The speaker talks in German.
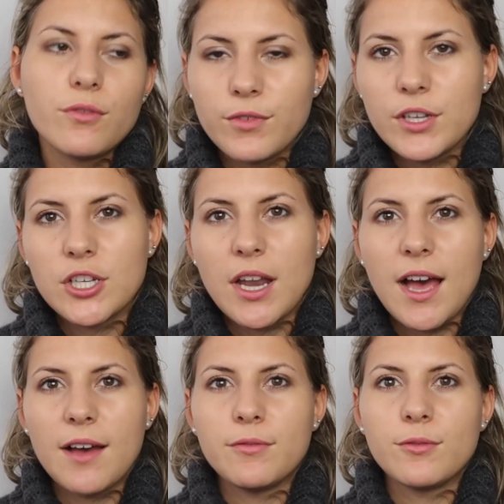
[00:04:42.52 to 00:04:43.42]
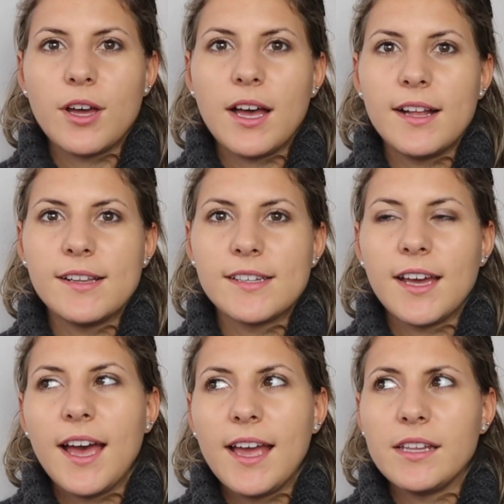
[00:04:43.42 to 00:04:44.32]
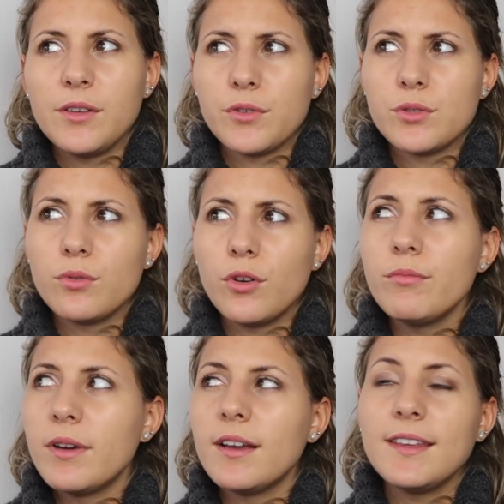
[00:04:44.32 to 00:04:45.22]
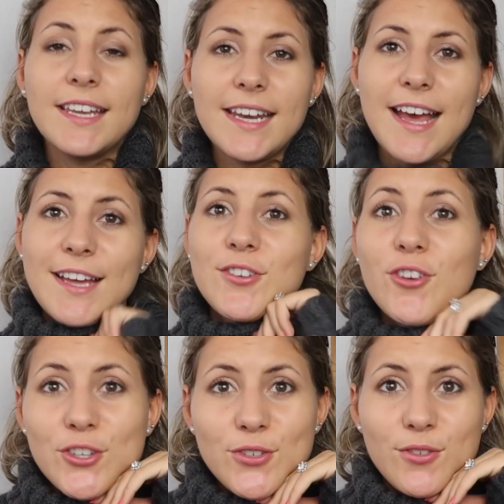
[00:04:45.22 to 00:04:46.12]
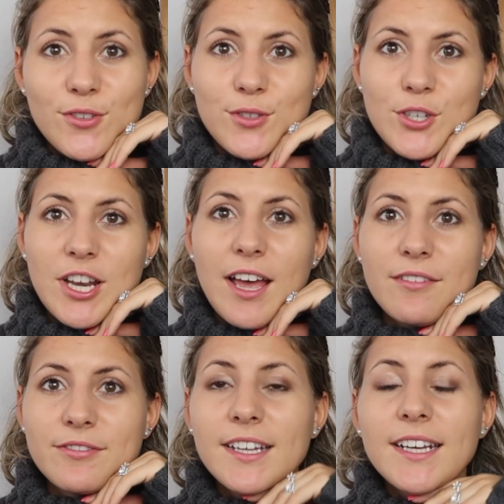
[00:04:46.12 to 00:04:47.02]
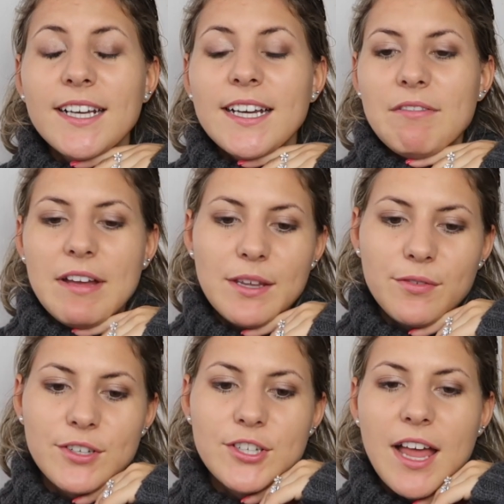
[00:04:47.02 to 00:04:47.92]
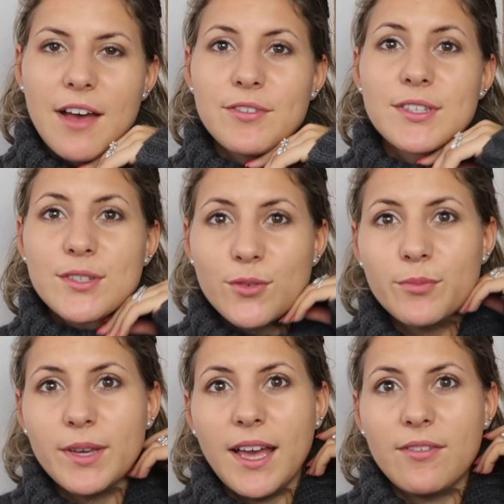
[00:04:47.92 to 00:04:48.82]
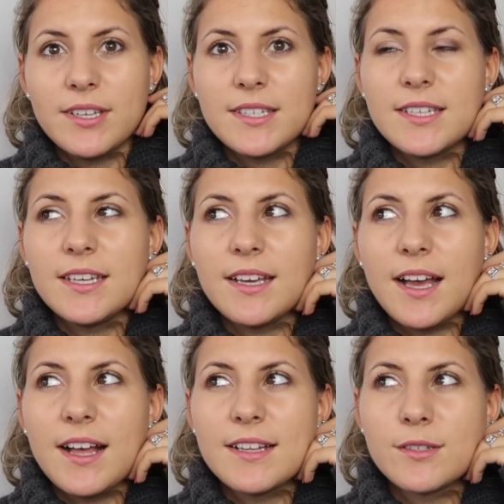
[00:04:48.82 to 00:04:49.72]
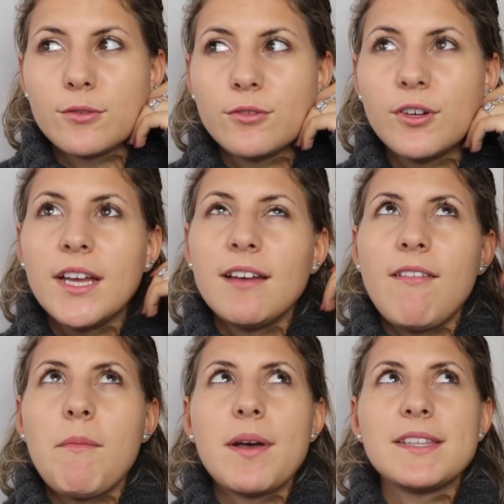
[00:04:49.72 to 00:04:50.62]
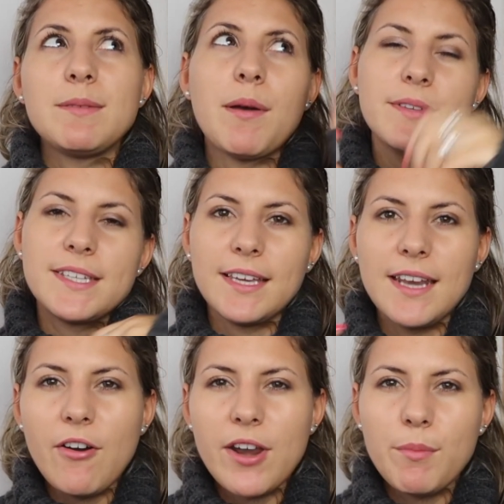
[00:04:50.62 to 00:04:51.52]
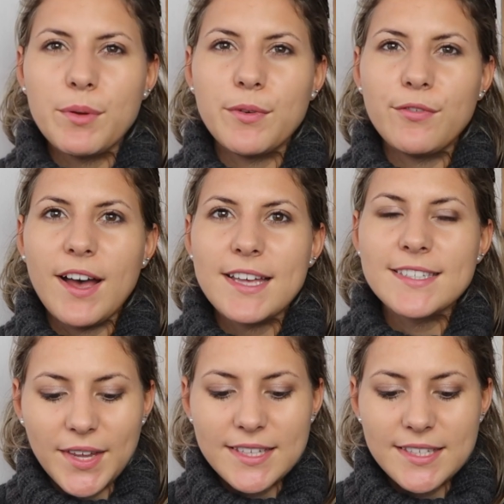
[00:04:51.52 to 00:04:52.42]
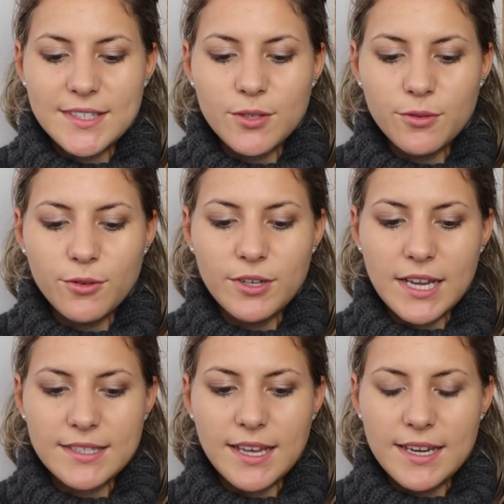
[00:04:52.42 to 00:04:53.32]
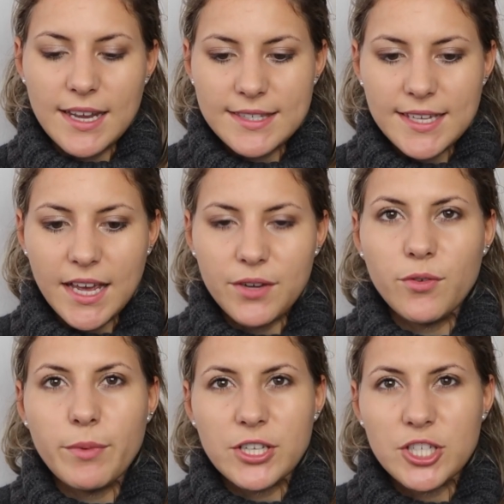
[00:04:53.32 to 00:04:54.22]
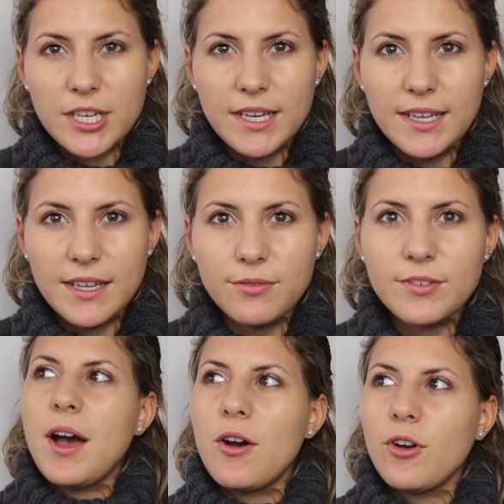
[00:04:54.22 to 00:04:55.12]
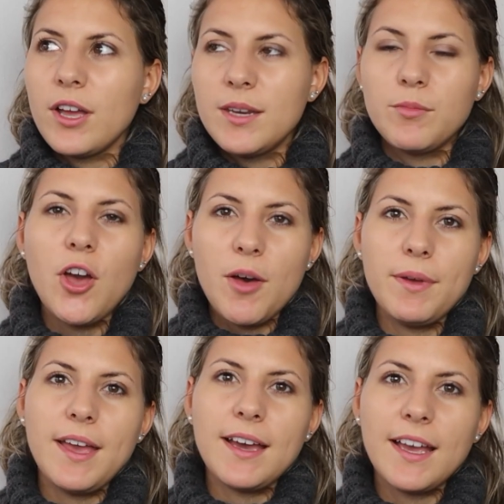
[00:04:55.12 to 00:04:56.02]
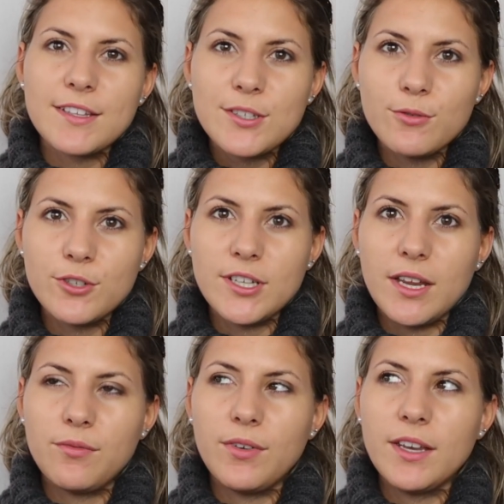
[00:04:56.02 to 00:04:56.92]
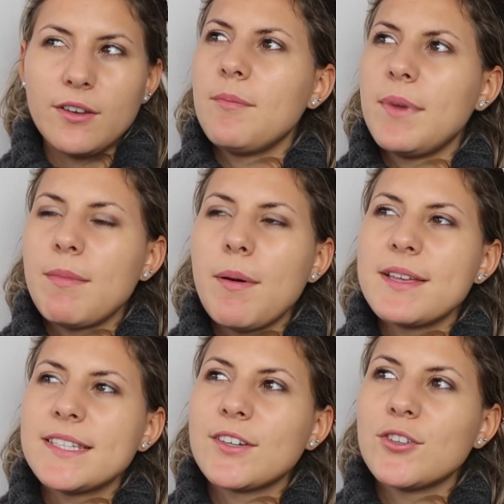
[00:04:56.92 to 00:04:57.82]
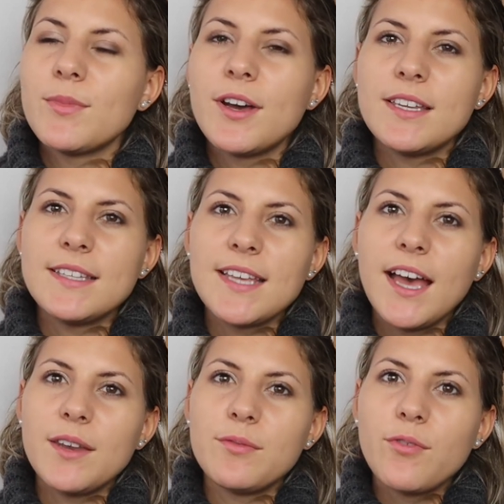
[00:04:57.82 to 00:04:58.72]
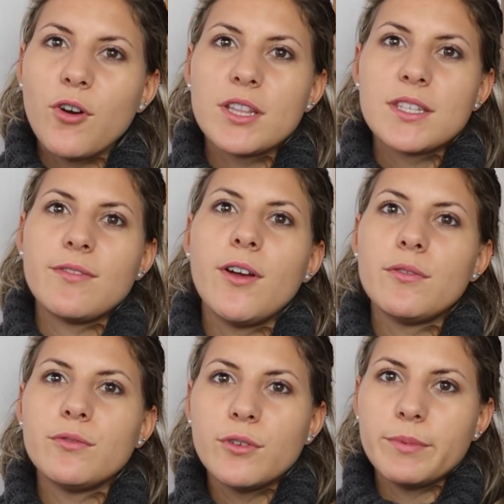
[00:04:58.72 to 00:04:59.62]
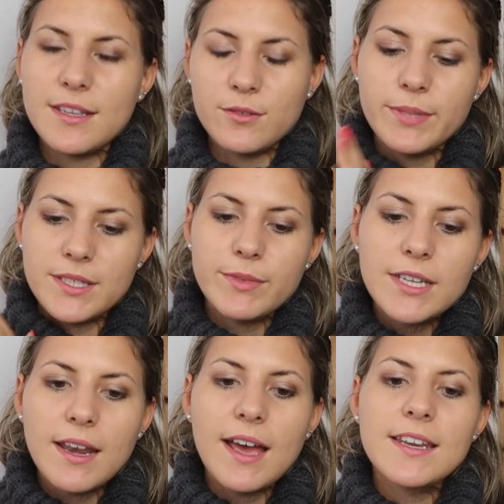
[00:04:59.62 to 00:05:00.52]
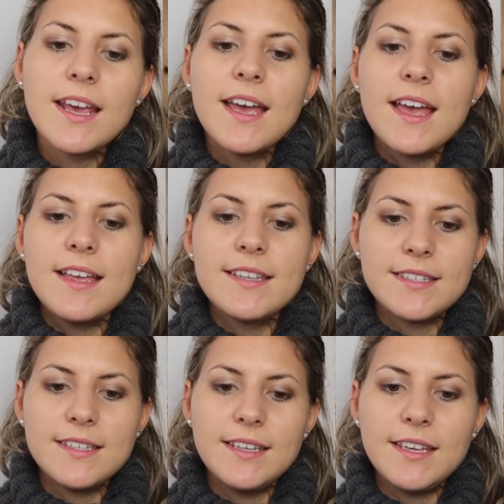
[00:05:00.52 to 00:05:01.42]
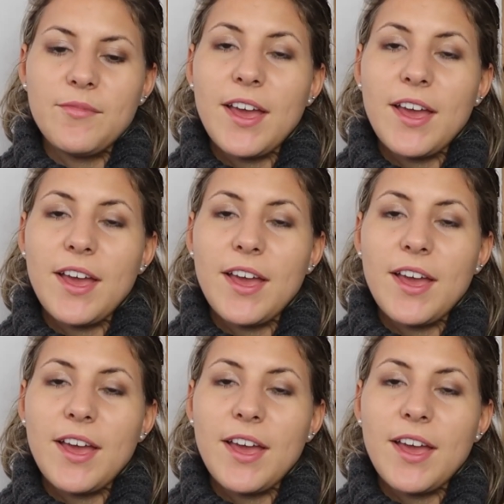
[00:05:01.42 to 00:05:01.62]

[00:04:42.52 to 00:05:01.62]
viel Schlaf oder halt eigentlich versuche immer jede Nacht neun Stunden zu schlafen, weil ich finde, Schlaf ist so mega wichtig. Also wenn man sich mal ein bisschen genauer damit befasst, ist es so, dass ja in der Zeit, wo man schläft, auch in dem Körper ja Reaktionen stattfinden. Und meine Mama sagt immer, die Zeit vor 12 Uhr, also bis Mitternacht, ist die